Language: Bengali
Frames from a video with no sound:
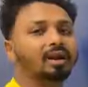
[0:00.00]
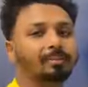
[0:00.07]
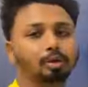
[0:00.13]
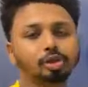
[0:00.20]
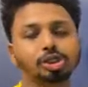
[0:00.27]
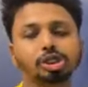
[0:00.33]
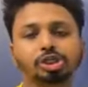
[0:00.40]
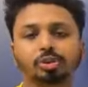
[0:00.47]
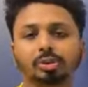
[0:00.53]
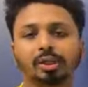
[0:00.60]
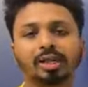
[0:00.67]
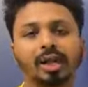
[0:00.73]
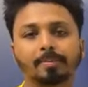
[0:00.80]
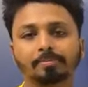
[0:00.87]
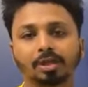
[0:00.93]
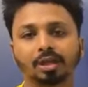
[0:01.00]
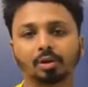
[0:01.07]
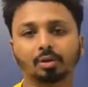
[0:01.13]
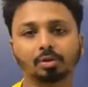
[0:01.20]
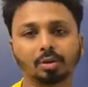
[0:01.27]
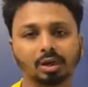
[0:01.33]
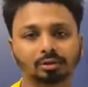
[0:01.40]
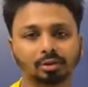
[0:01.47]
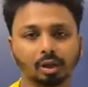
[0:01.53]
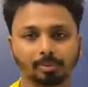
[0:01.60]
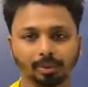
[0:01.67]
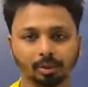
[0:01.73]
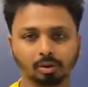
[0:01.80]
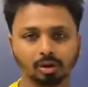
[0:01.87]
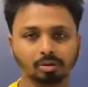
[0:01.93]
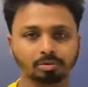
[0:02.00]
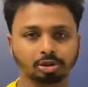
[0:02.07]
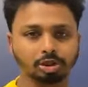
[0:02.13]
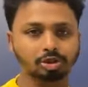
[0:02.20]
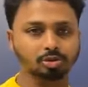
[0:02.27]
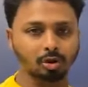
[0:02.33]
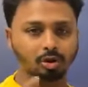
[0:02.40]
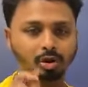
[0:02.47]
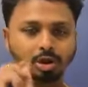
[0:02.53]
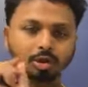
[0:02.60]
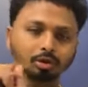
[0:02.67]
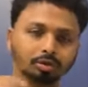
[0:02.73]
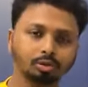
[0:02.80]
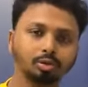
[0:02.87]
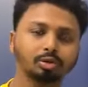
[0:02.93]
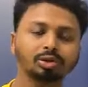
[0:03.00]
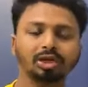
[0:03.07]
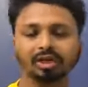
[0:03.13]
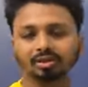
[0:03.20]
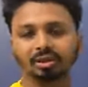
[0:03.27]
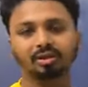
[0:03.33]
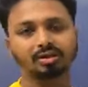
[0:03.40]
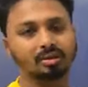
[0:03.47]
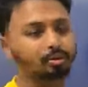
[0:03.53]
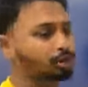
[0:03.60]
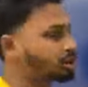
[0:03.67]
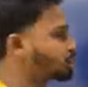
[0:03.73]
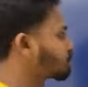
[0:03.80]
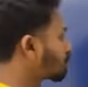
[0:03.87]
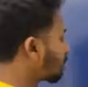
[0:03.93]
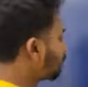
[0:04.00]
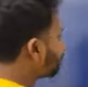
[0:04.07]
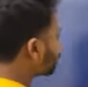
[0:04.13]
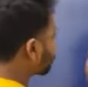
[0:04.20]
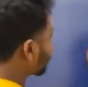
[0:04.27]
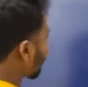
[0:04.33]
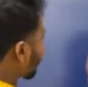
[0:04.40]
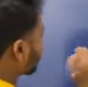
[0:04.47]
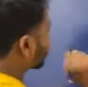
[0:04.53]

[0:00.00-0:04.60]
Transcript: তিনটা বৈশিষ্ট্যর দিকে আপনাকে লক্ষ্য রাখতে হবে কয়টা বৈশিষ্ট্য দুই থেকে তিনটা বৈশিষ্ট্য